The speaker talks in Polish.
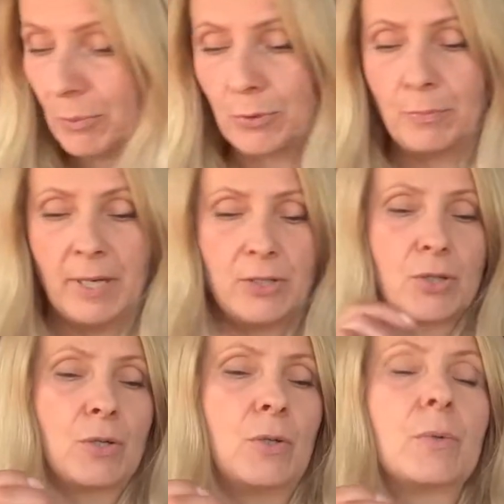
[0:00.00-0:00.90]

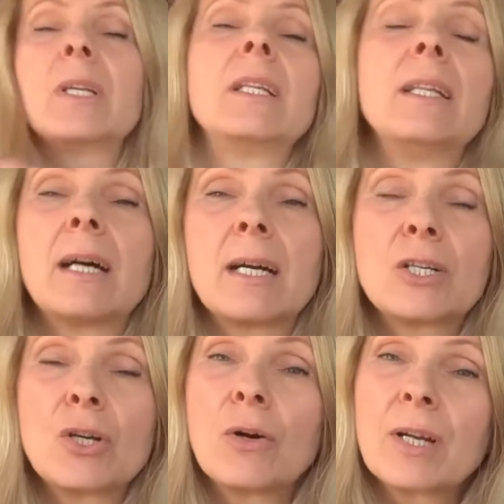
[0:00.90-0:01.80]
próbeczką i
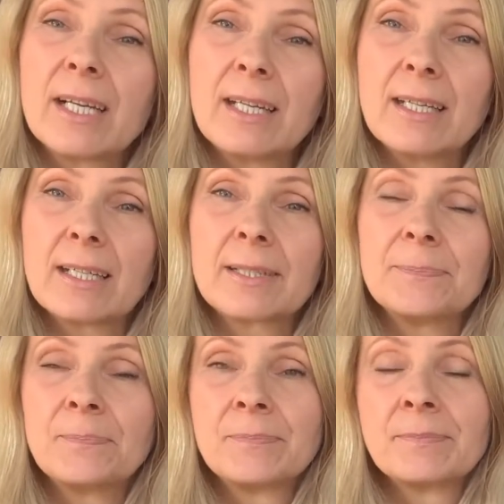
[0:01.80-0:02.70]
dać olejek
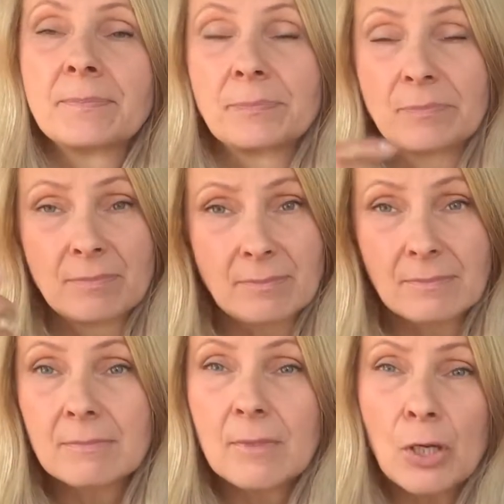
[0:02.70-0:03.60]

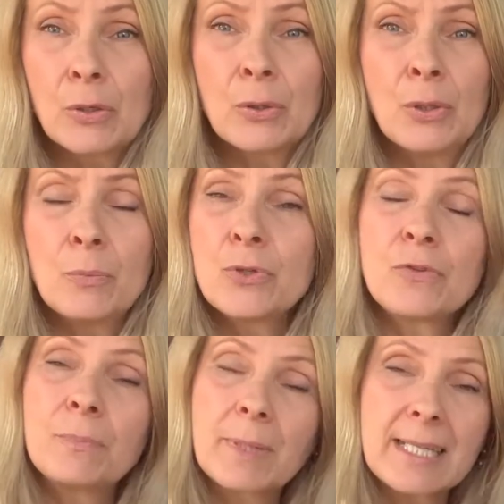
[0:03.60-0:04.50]
komuś
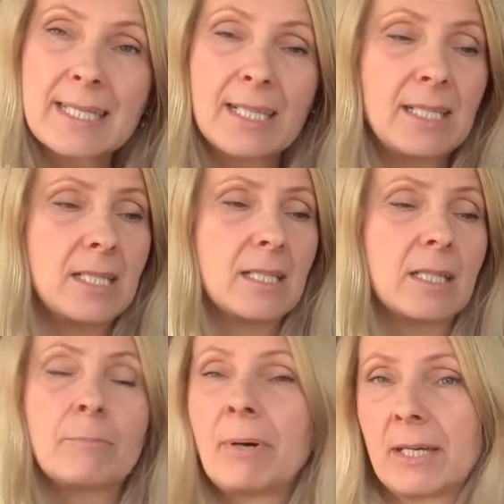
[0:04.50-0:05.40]
w
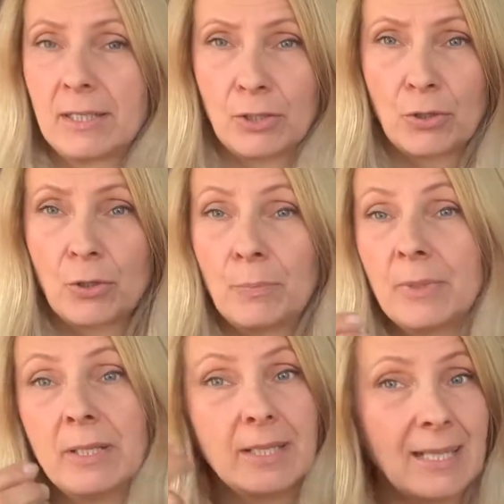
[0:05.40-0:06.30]
prezencie, parę
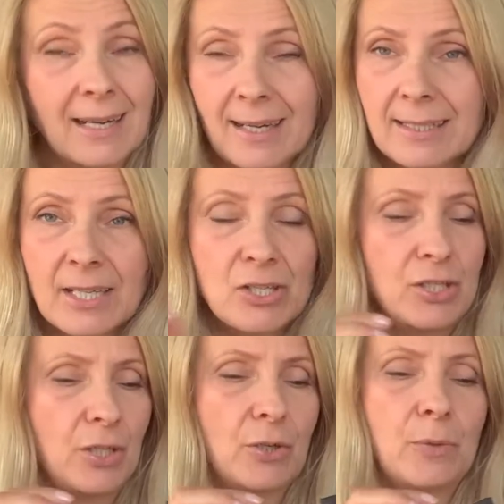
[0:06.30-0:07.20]
kropli,
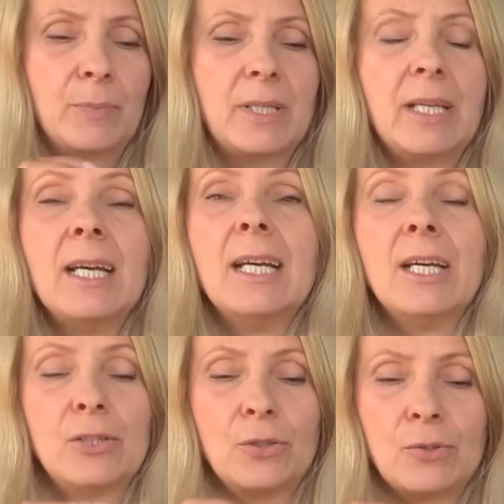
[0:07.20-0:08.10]
kilkanaście kropli,
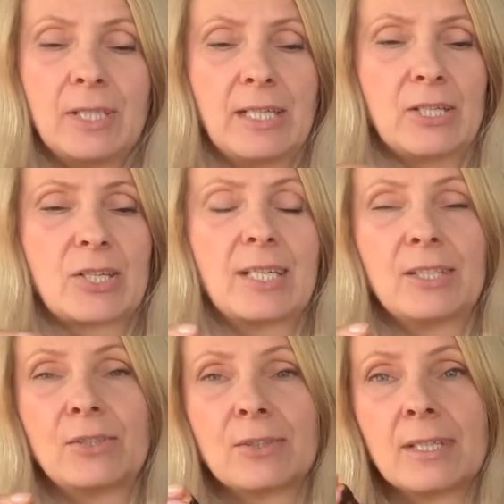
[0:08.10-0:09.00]
to też
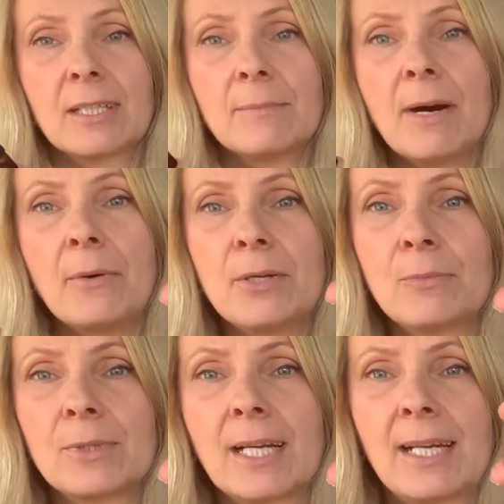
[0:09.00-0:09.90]
do tak małej
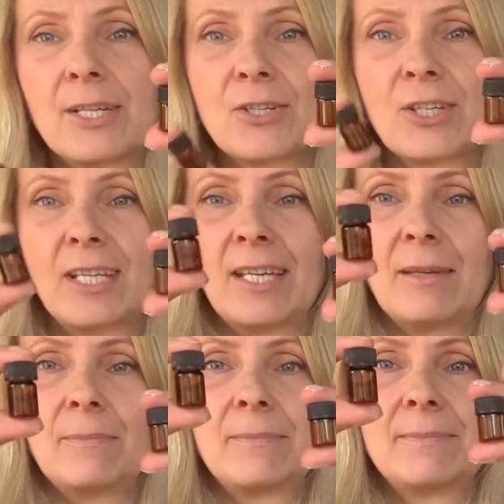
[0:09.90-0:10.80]

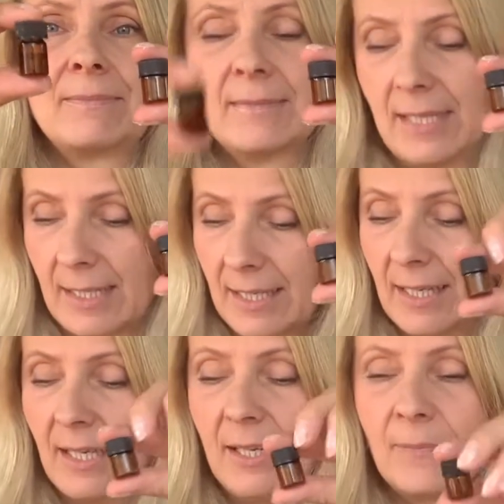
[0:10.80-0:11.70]
buteleczki, takiej,